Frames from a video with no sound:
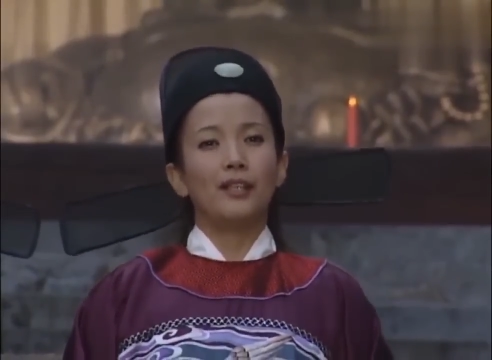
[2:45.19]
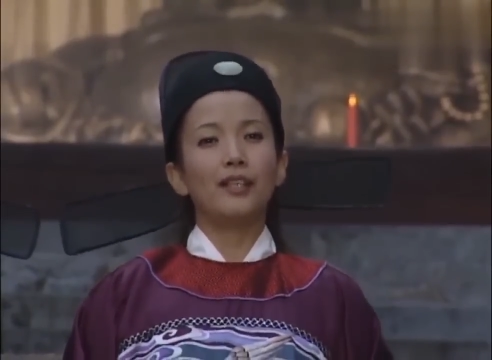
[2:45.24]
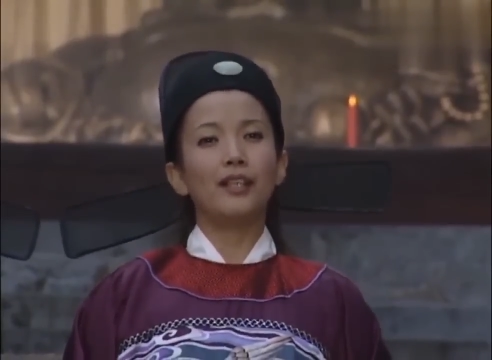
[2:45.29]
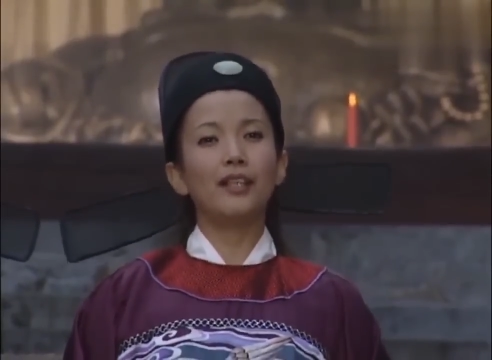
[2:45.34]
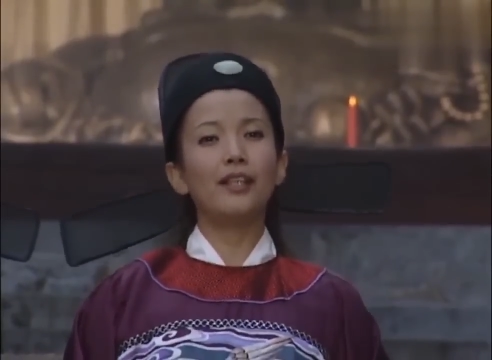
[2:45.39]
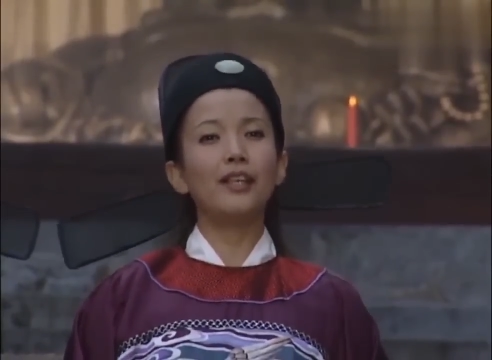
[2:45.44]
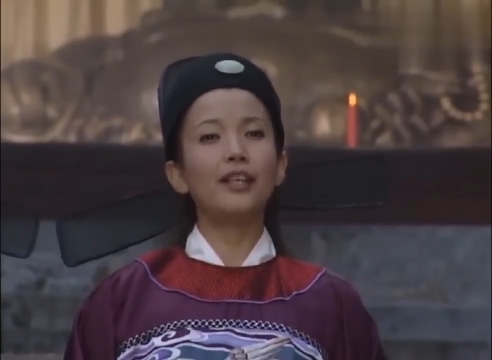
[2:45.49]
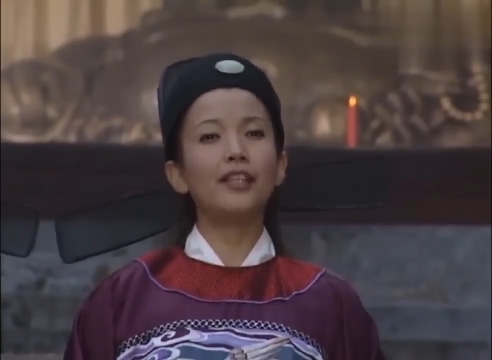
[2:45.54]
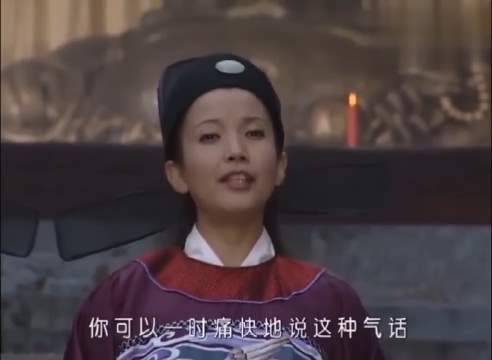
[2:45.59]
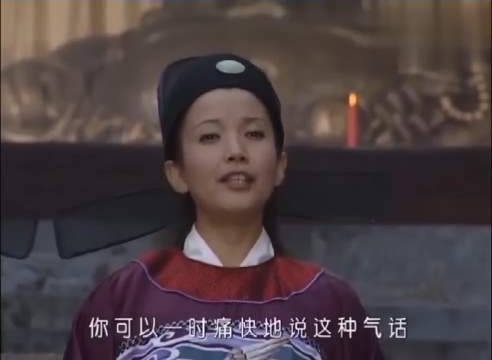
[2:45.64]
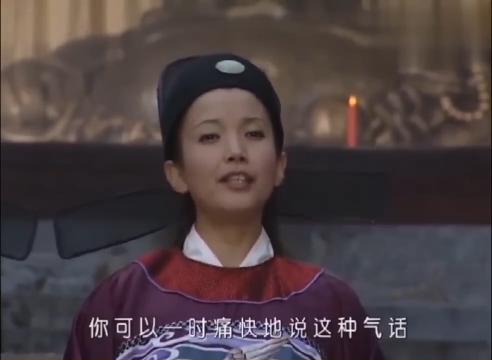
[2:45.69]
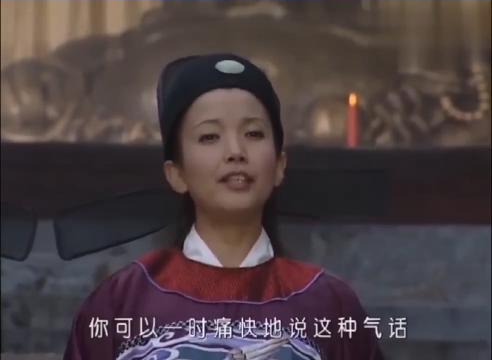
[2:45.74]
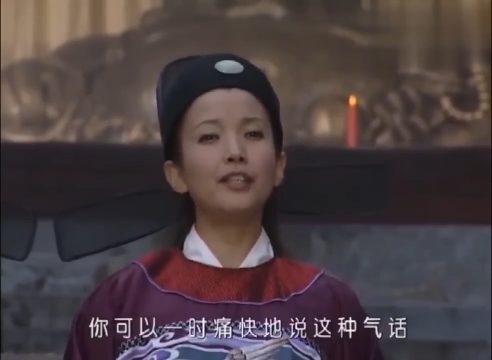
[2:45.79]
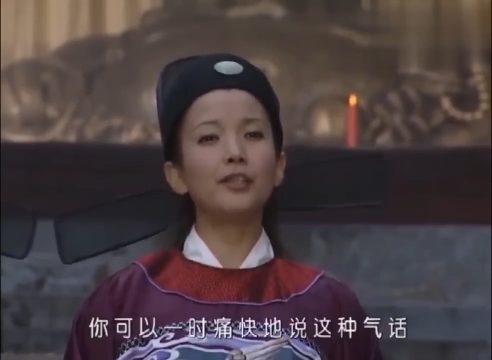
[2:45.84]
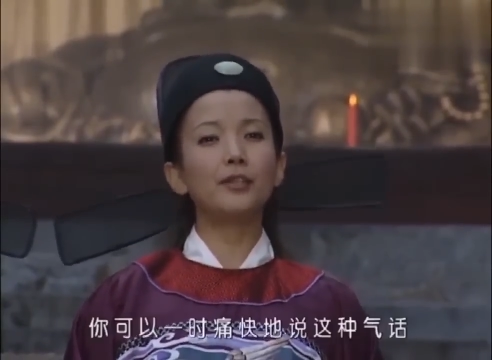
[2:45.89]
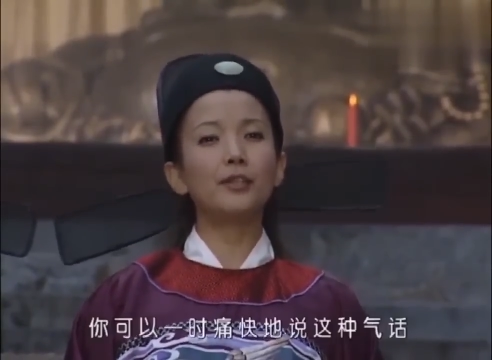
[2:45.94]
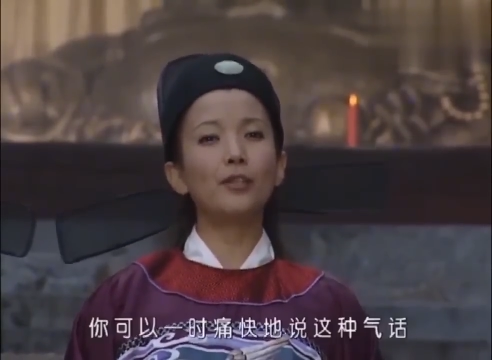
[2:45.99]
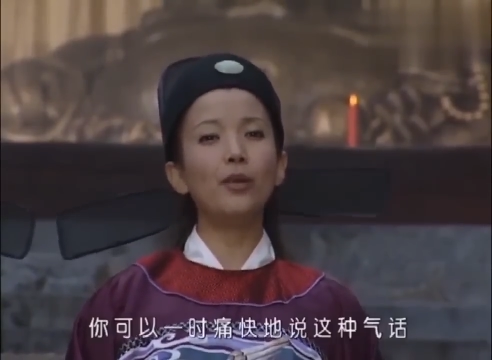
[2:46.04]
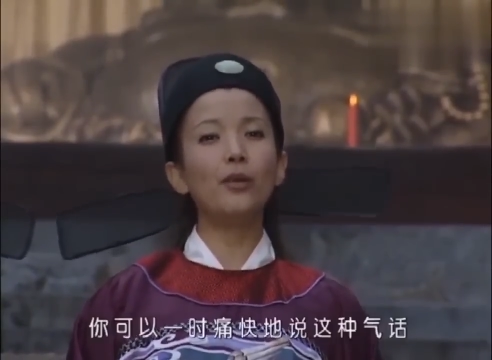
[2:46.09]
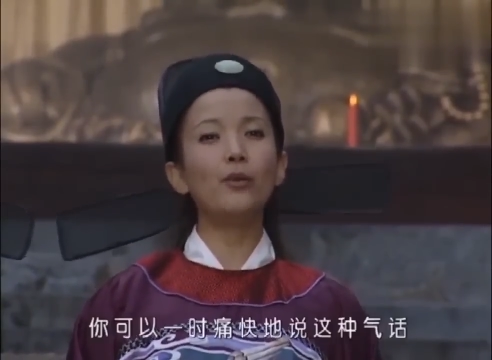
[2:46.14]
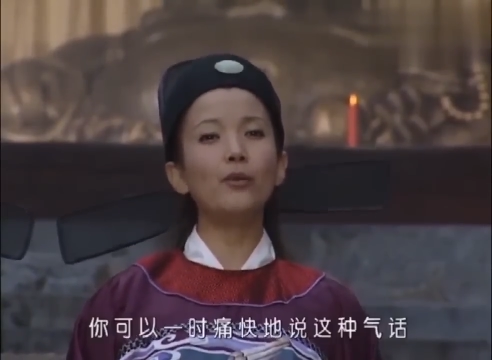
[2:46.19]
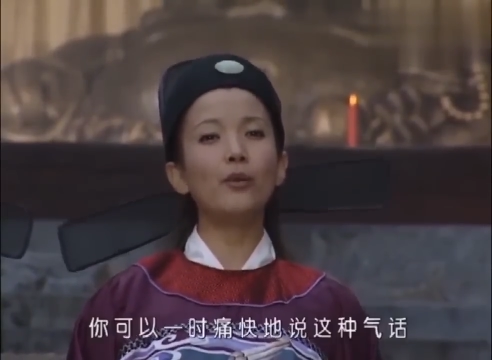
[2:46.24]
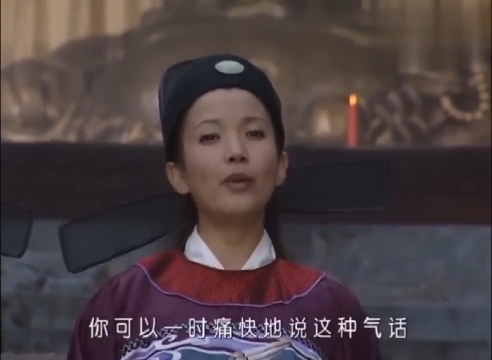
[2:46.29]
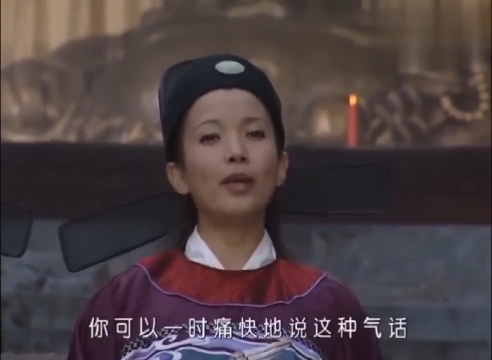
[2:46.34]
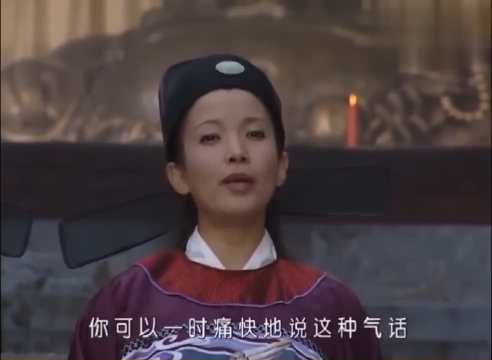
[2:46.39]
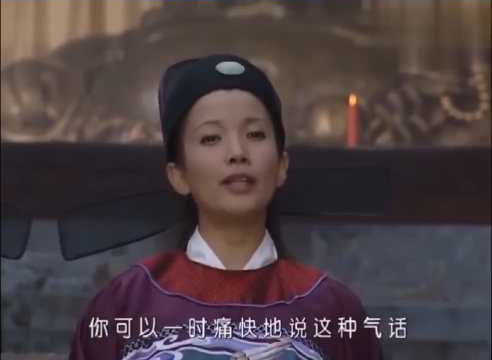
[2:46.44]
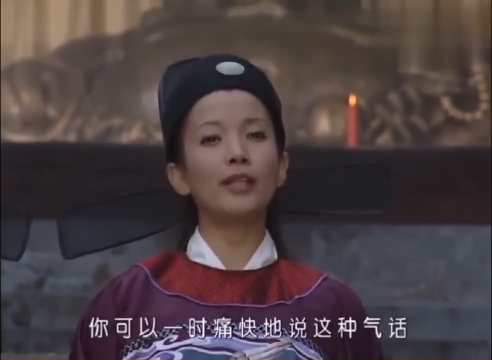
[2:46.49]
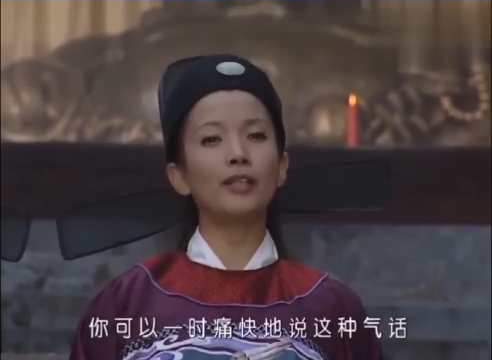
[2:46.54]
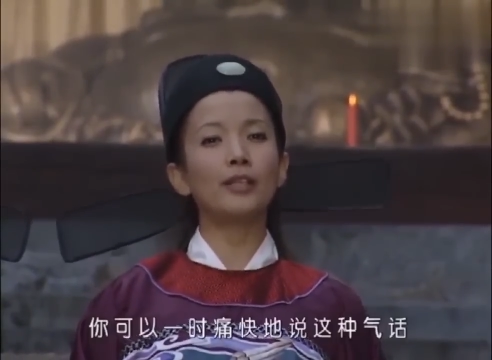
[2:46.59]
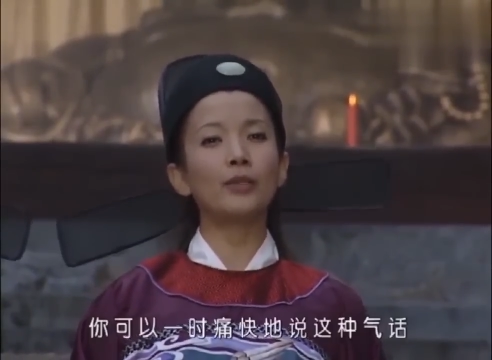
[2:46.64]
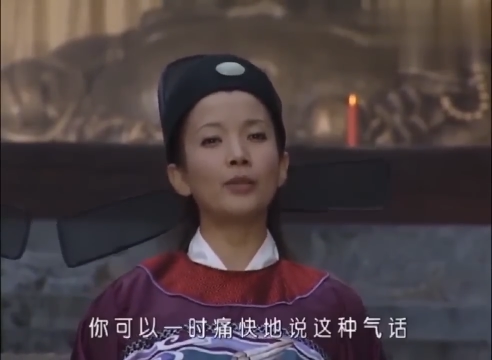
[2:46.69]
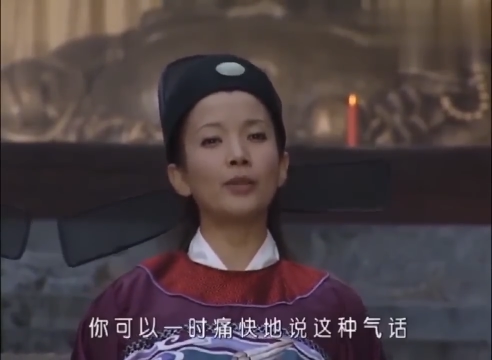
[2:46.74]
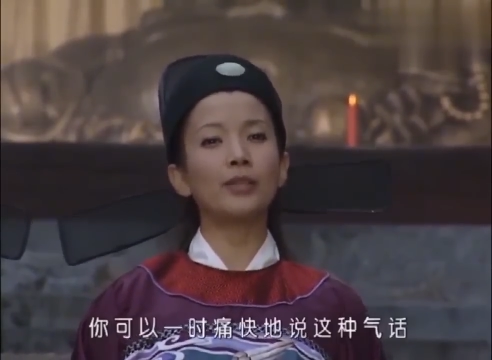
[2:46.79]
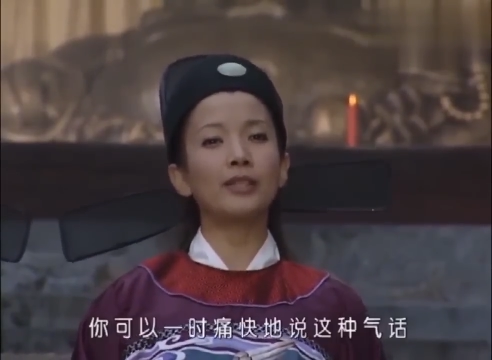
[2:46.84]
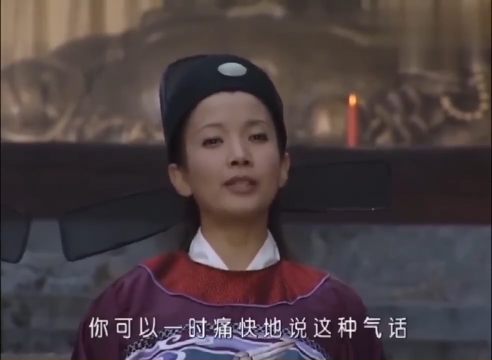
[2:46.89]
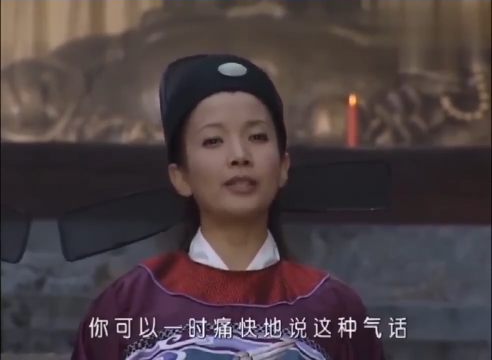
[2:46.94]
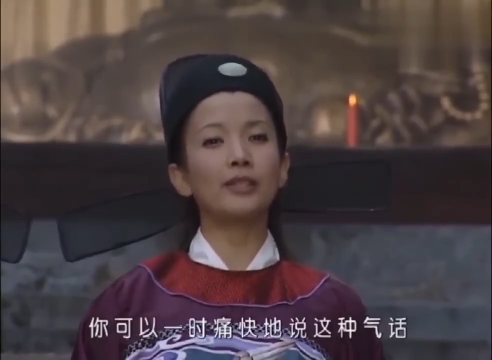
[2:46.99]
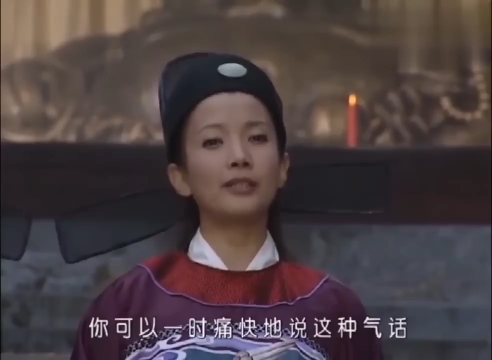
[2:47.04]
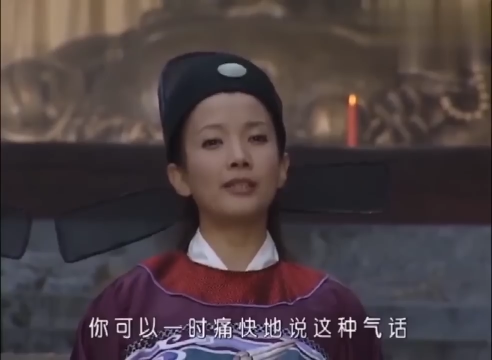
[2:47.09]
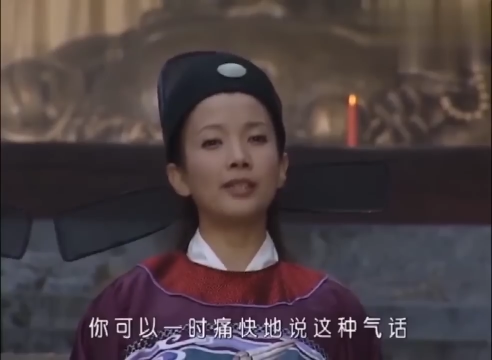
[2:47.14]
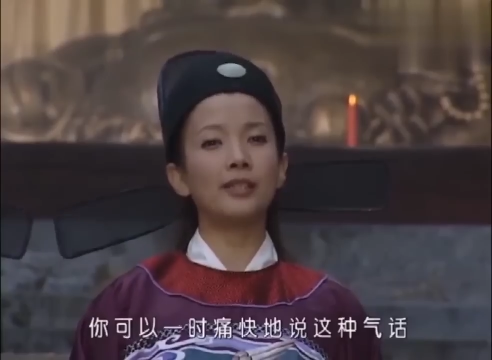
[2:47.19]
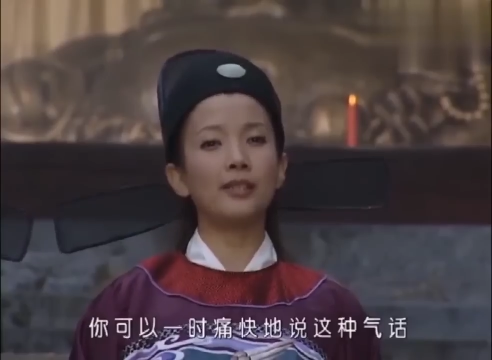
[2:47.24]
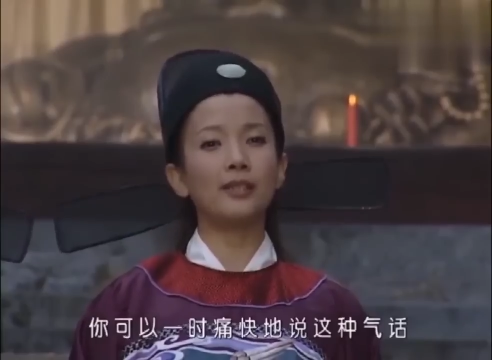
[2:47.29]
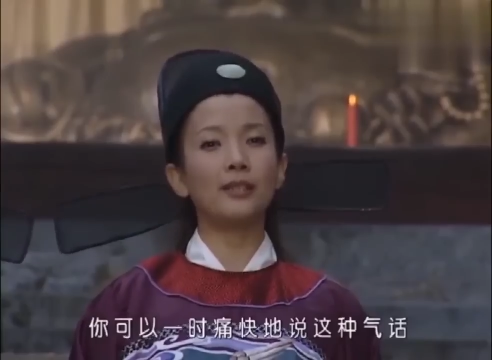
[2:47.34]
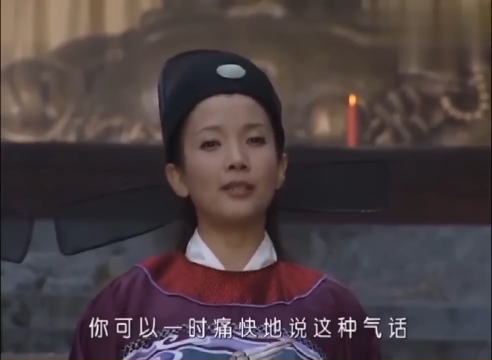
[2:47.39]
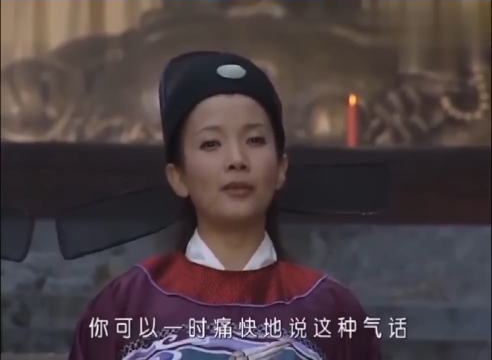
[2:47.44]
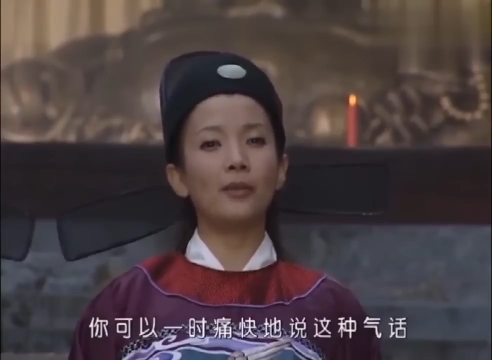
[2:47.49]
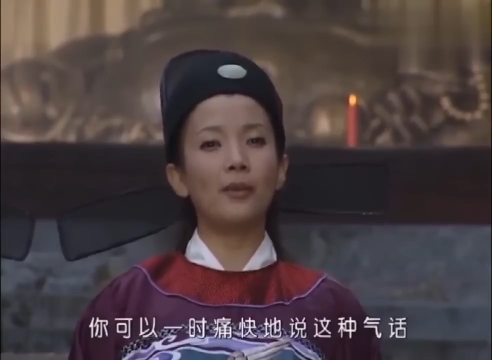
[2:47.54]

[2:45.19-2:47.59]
你可以一时痛快地说这种气